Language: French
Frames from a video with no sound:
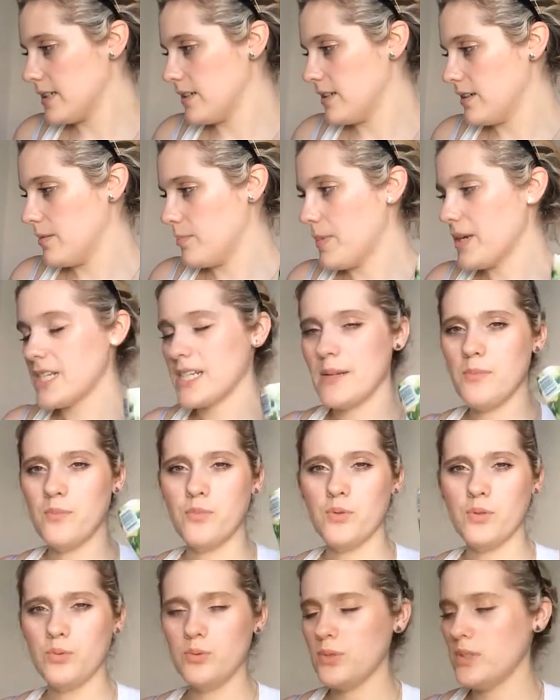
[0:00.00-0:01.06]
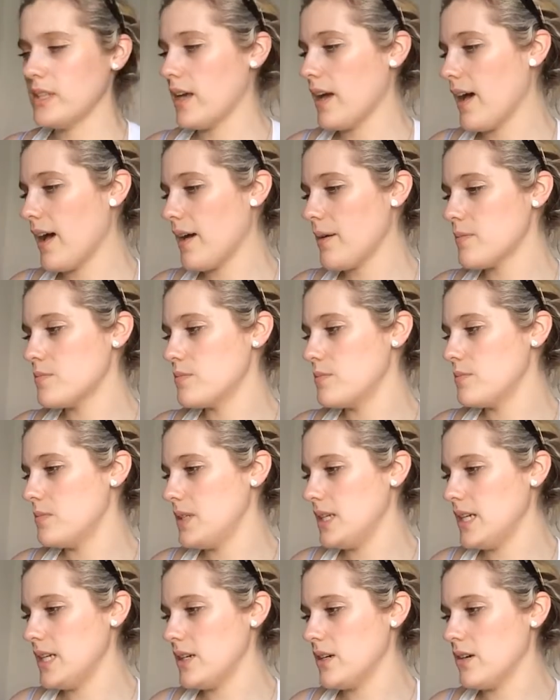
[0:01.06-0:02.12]
euh, moi j'aime beaucoup ça,
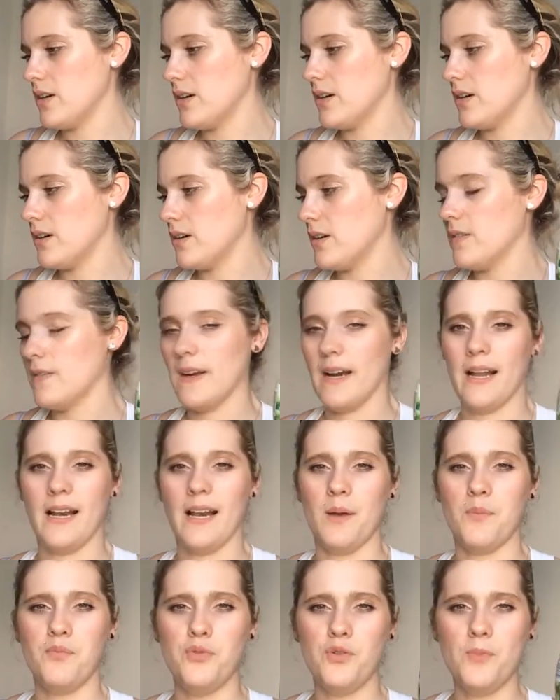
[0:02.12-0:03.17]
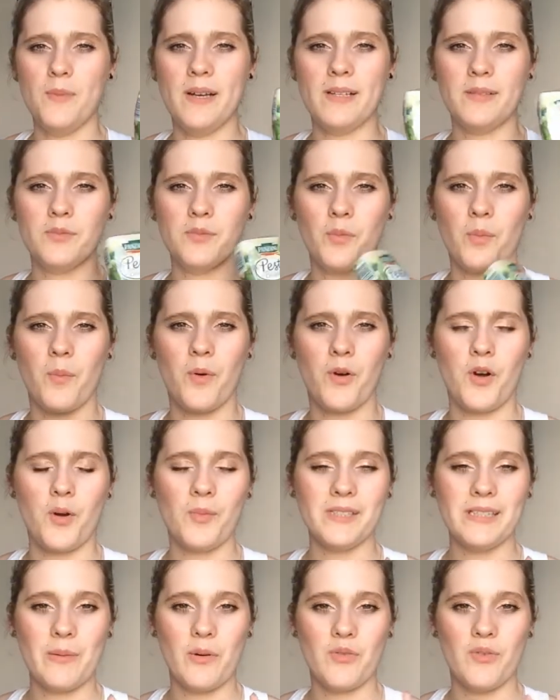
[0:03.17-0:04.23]
mais euh, voilà, la pub
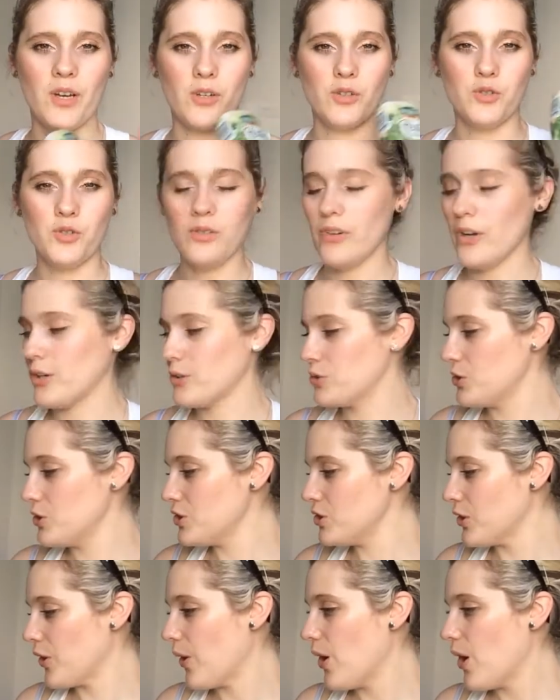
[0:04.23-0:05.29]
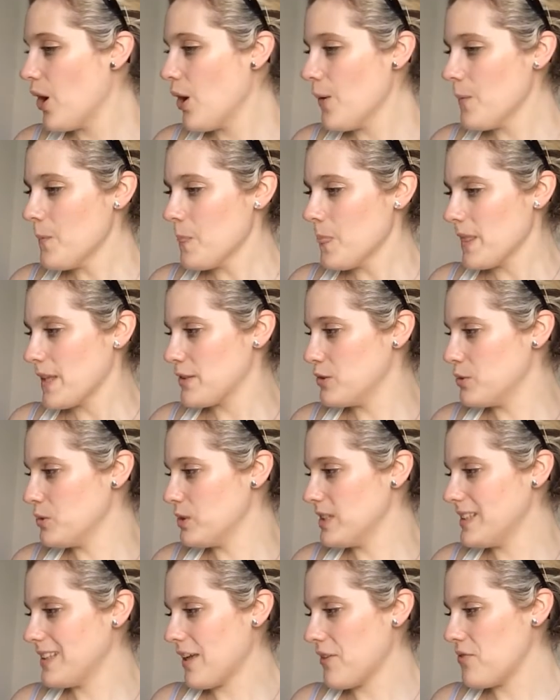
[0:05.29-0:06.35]
commence à m'en faire une overdose.
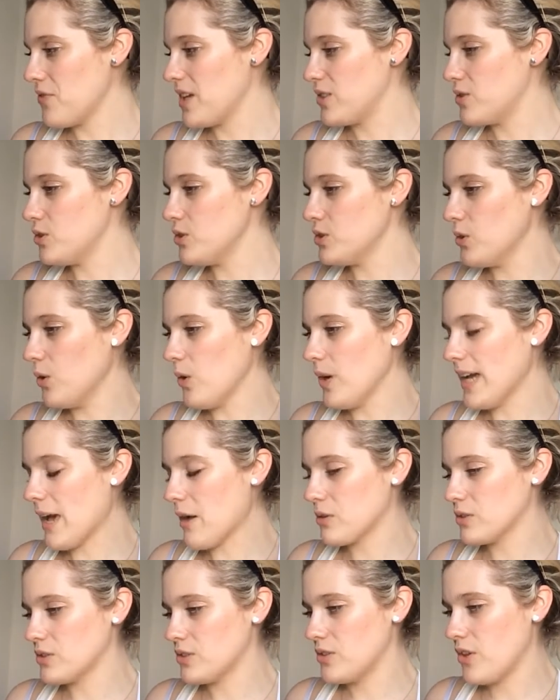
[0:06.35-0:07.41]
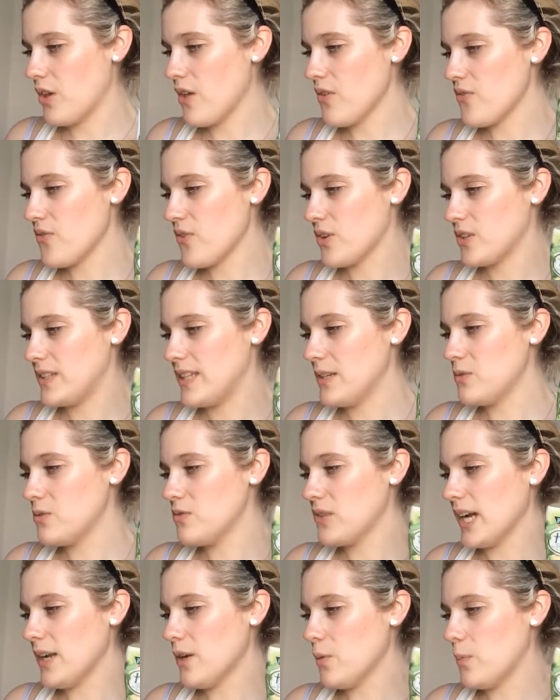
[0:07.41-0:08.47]
Donc ça fait 2,49€.
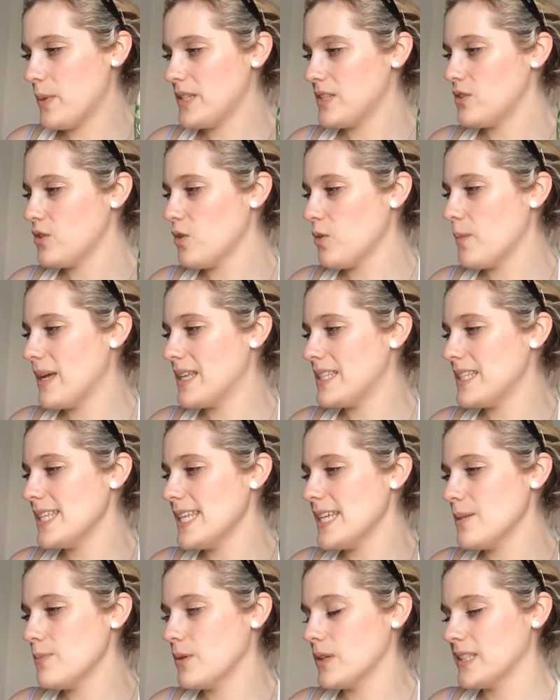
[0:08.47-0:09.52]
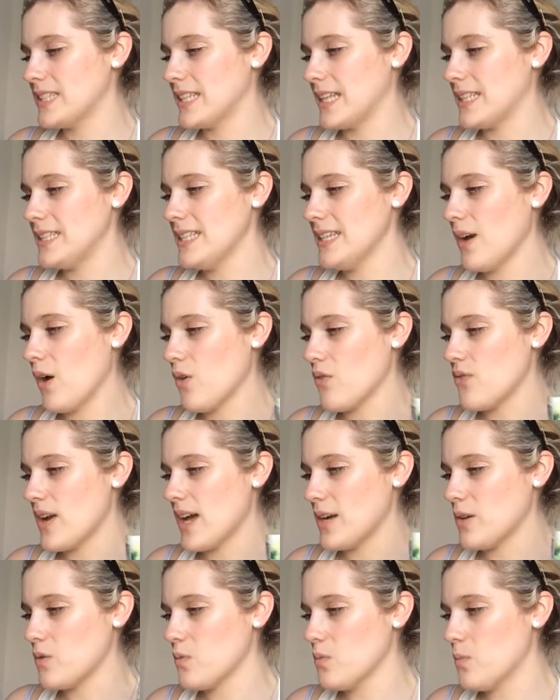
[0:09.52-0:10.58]
Découvrez le pesto au basilic banzani en
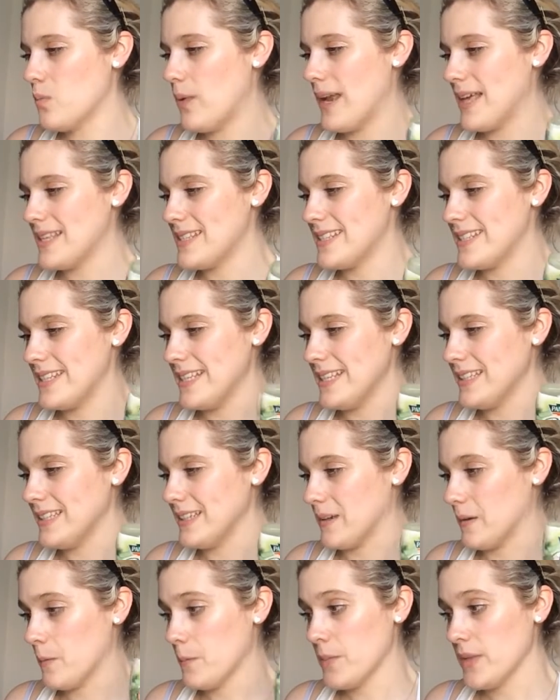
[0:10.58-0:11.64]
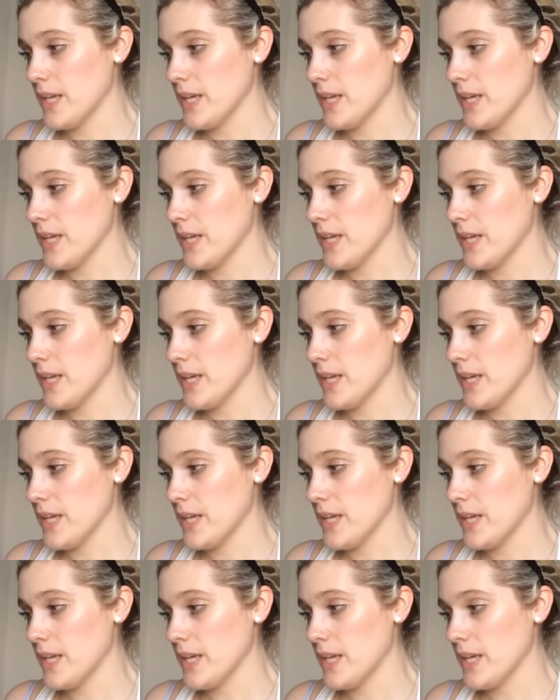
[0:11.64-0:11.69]
flacon plastique.